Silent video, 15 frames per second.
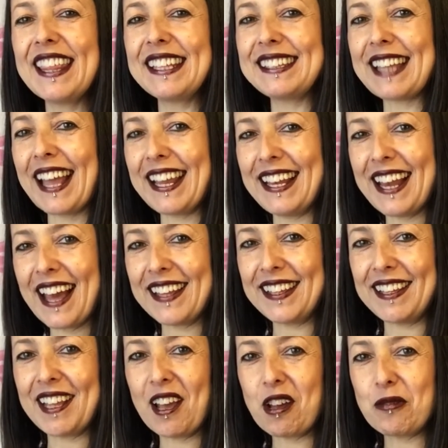de
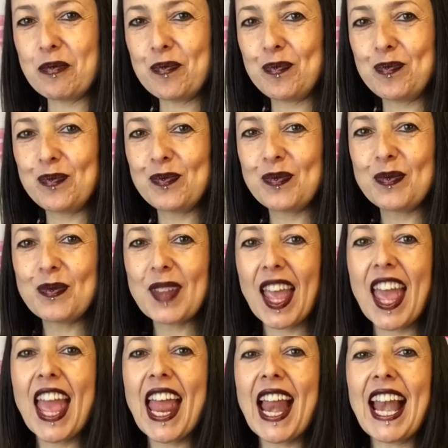Tailandia.
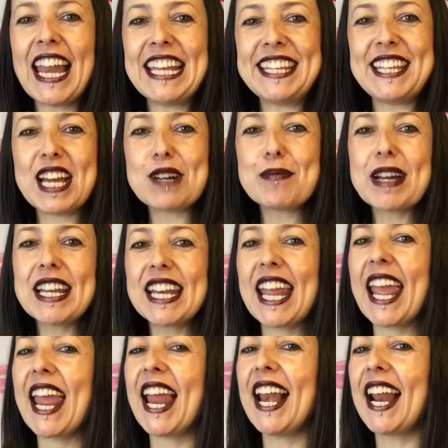Le llaman
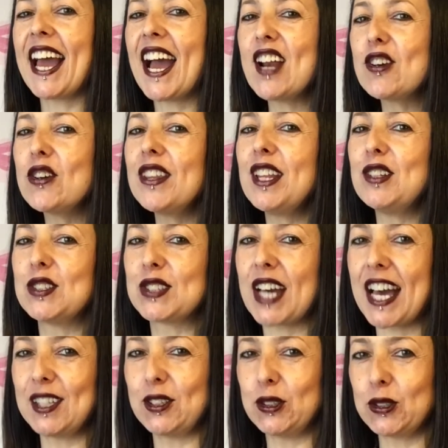el galgo de los
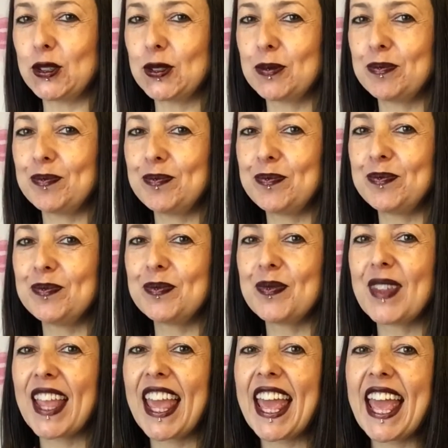gatos.
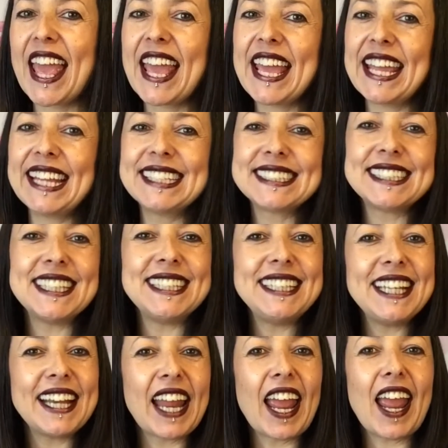Este
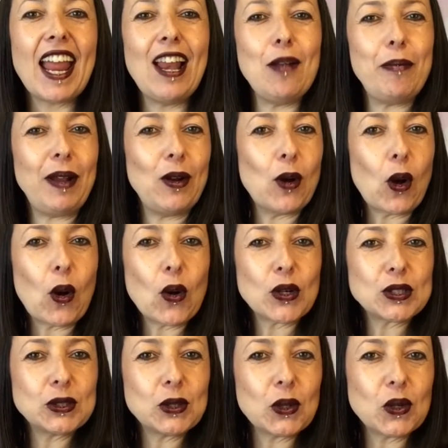tiene el pelo
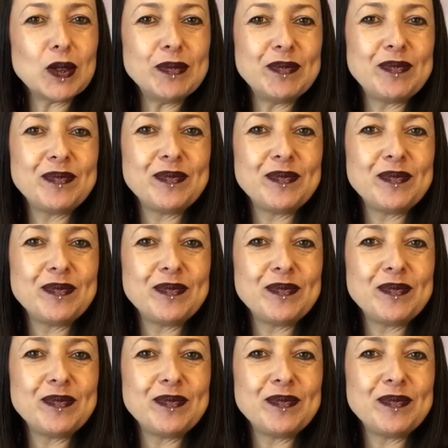corto,